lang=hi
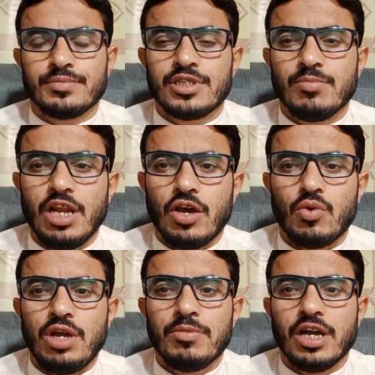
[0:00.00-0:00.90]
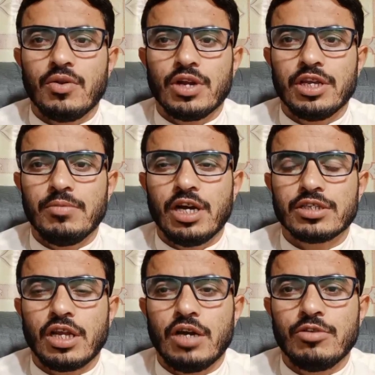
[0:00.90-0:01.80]
बिसमीम्
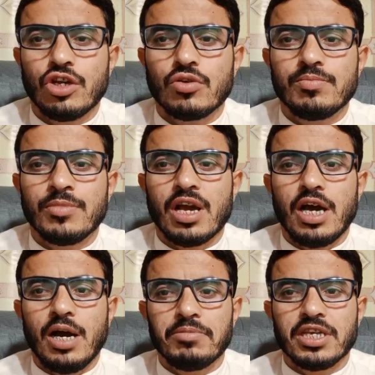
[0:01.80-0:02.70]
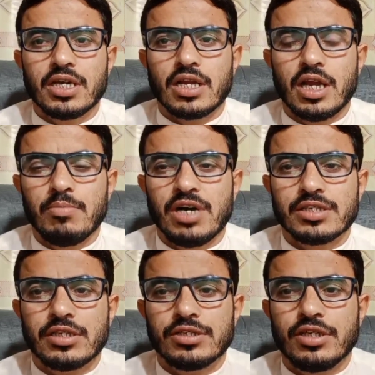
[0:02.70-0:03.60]
अल्लाम आप देख रहे हैं
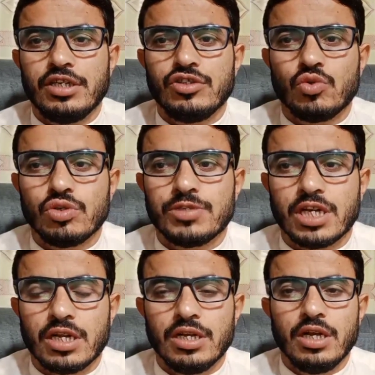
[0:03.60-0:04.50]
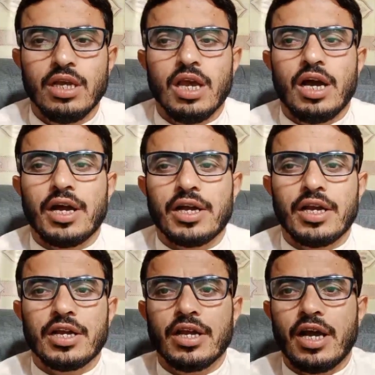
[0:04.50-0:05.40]
मास्टर असील यूट्यूब चैनल
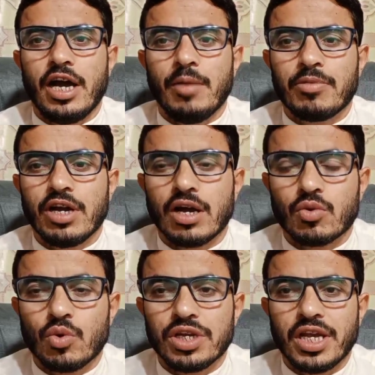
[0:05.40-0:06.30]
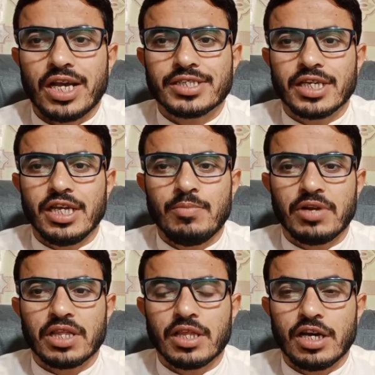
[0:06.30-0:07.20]
अगर आपका कोई असील
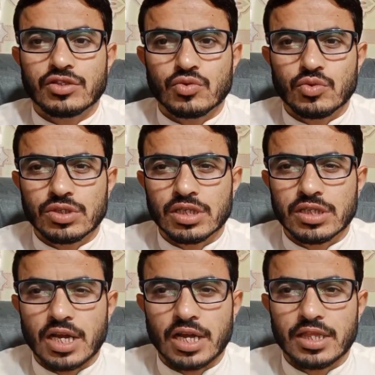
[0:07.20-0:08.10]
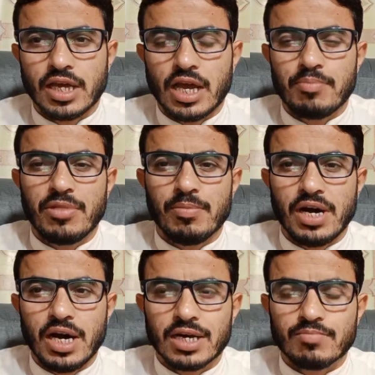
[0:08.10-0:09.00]
परिंदा सुस्त सा रहता है
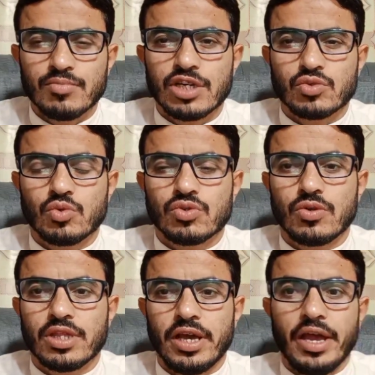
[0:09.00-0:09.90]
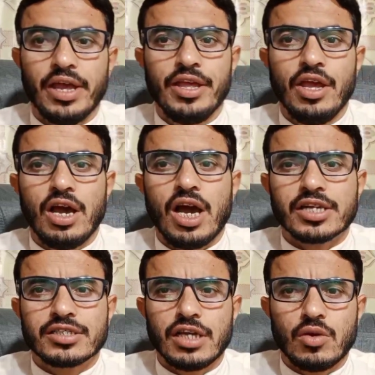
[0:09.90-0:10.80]
बीमार महसूस होता है
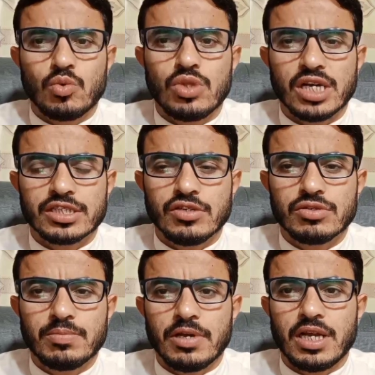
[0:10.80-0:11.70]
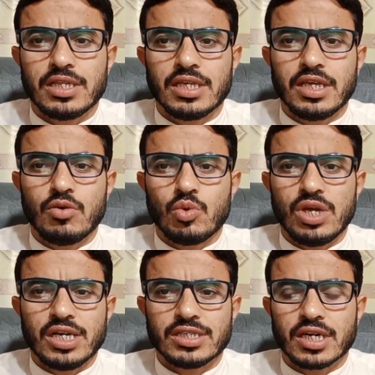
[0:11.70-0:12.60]
अक्सर उदासी उस पर रहती है
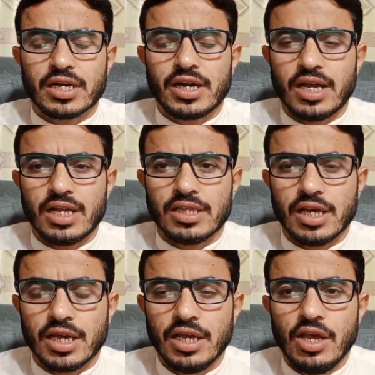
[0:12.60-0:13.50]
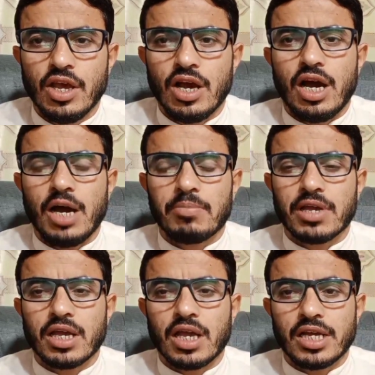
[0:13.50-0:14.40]
उदास सा खड़ा रहता है
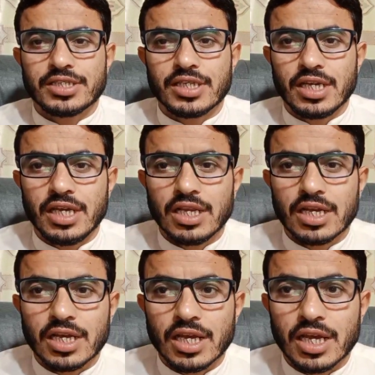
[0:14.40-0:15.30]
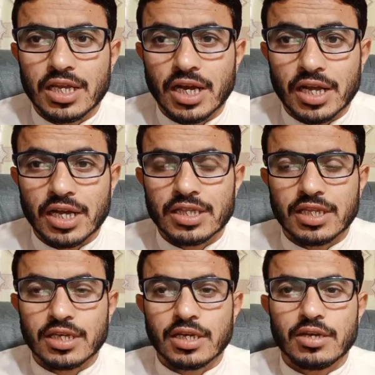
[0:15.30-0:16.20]
आपके असील की रंगत
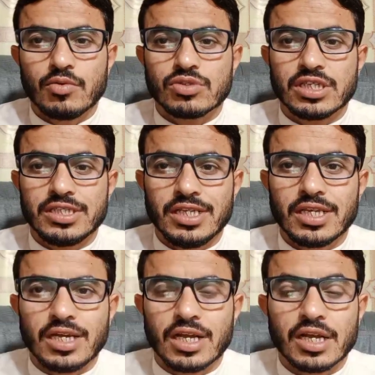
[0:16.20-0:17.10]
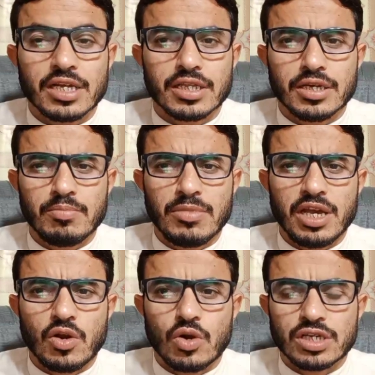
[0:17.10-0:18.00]
उसकी जिल्द की रंगत
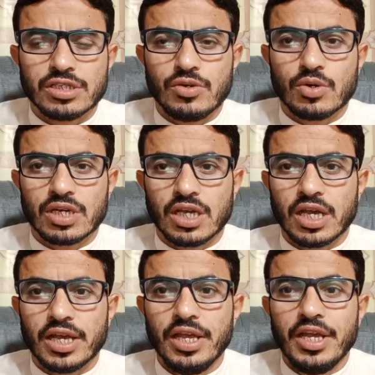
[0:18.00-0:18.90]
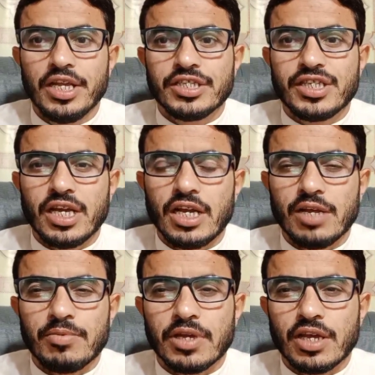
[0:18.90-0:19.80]
बेरौनक सी हो गई है
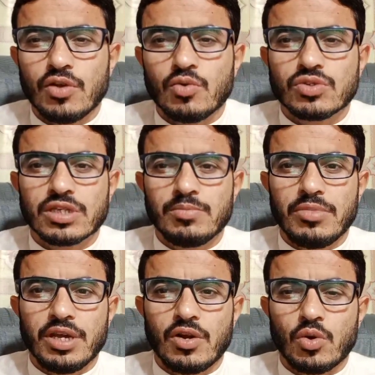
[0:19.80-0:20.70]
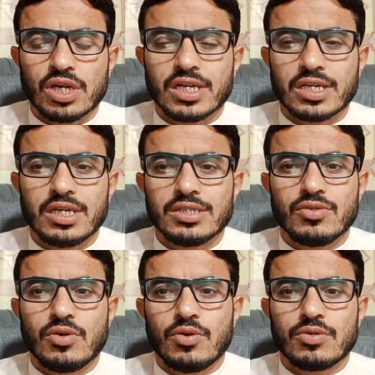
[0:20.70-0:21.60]
चेहरे पे उसकी बेरौनक
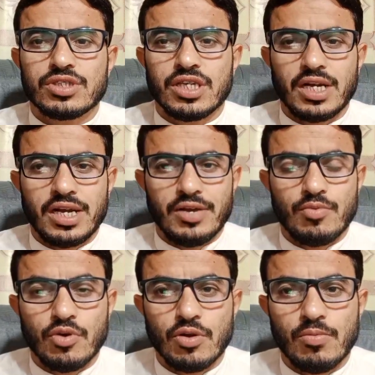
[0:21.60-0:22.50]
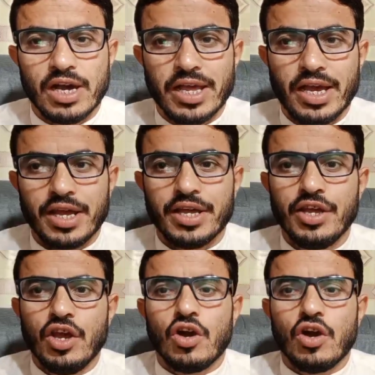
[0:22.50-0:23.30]
जो चेहरा है वो नुमाया है